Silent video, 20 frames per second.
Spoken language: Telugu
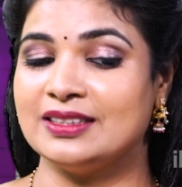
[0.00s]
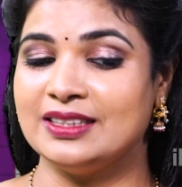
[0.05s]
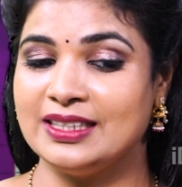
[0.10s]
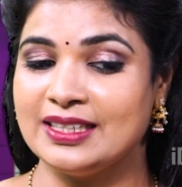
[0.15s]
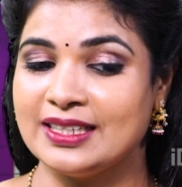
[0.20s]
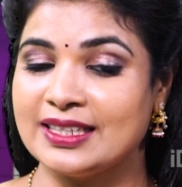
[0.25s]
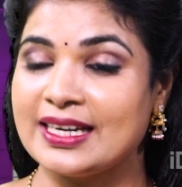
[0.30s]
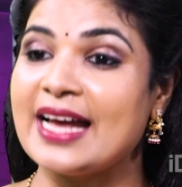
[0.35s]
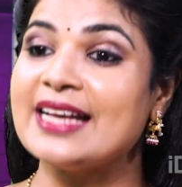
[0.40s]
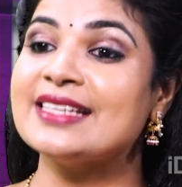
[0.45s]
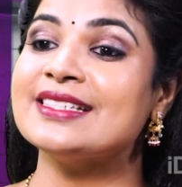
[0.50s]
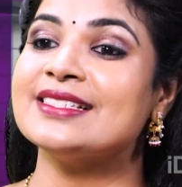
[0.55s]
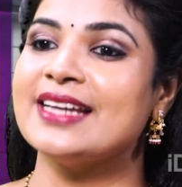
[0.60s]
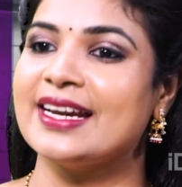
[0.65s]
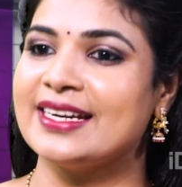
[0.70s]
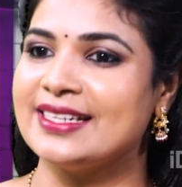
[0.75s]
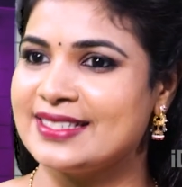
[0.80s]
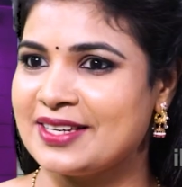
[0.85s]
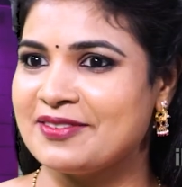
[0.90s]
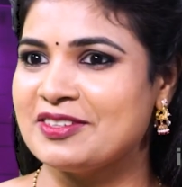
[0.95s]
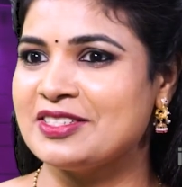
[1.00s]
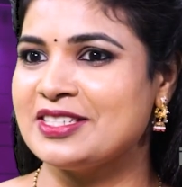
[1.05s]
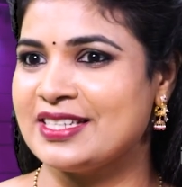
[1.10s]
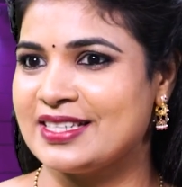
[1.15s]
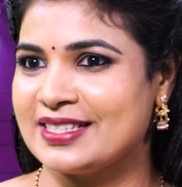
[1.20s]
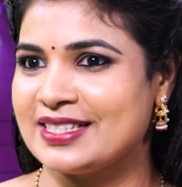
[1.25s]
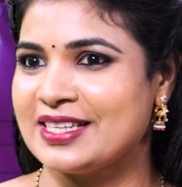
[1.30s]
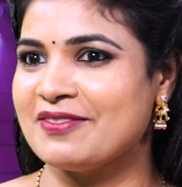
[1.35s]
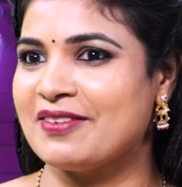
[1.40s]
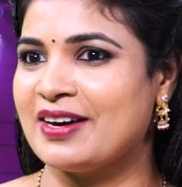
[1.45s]
ఈ క్రాష్ డైట్స్ అవి
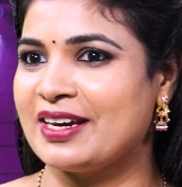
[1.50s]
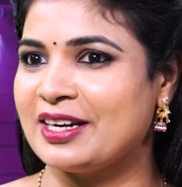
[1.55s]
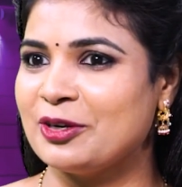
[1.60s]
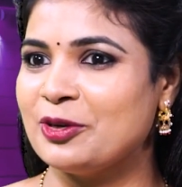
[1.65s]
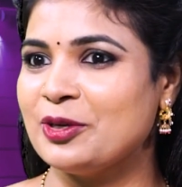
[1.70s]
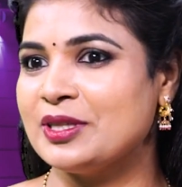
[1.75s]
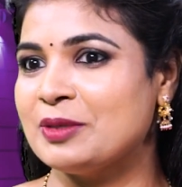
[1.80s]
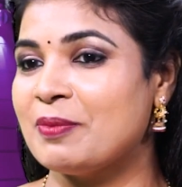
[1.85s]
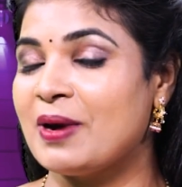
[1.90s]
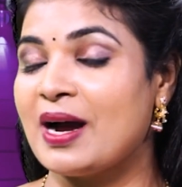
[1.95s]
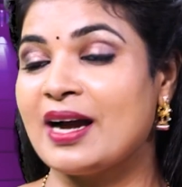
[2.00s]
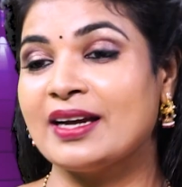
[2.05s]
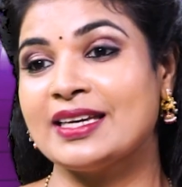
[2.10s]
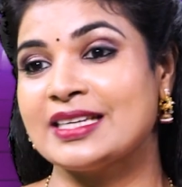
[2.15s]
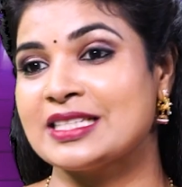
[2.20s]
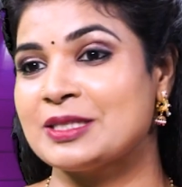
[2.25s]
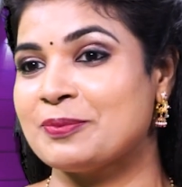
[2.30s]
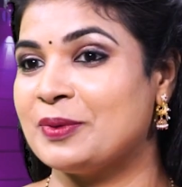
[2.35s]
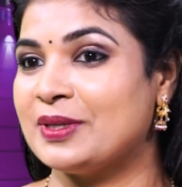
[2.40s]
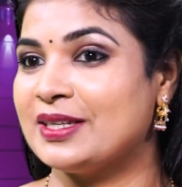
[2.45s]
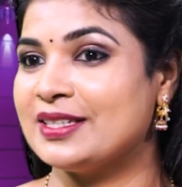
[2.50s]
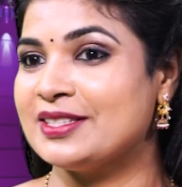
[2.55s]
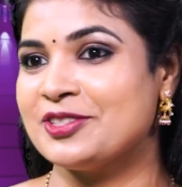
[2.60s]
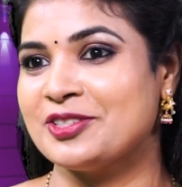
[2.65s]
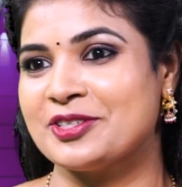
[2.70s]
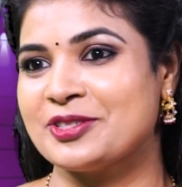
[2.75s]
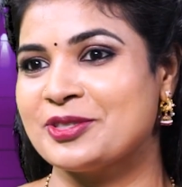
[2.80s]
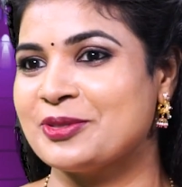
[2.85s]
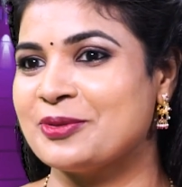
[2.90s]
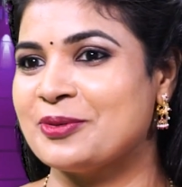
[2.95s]
చేసే వారిలో ఇది బాగా ఎక్స్పీరియన్స్
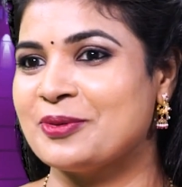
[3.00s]
చేస్తూ